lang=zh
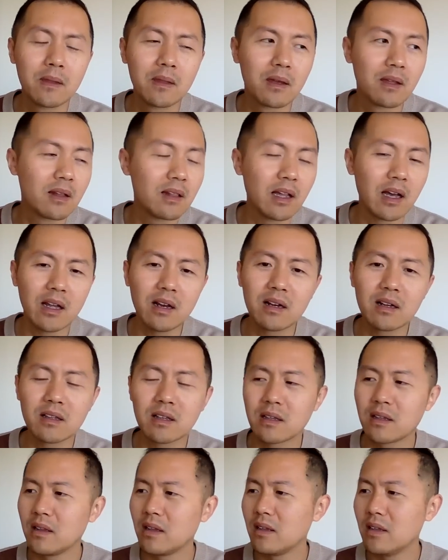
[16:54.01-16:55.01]
那来了，
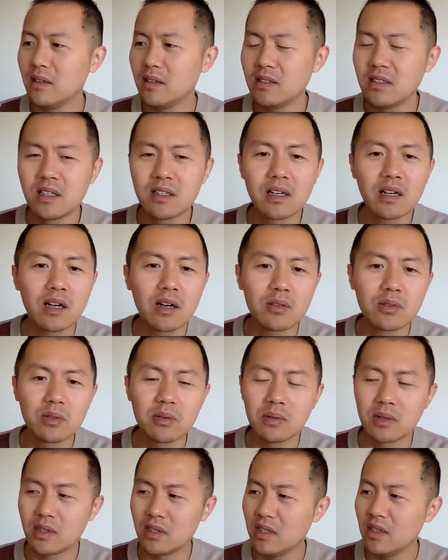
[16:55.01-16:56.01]
你现在告
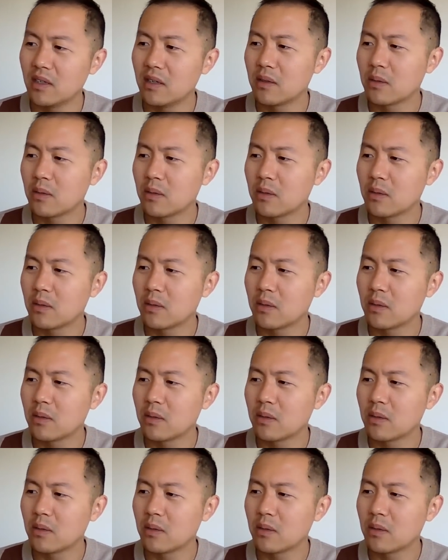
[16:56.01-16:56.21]
诉我地，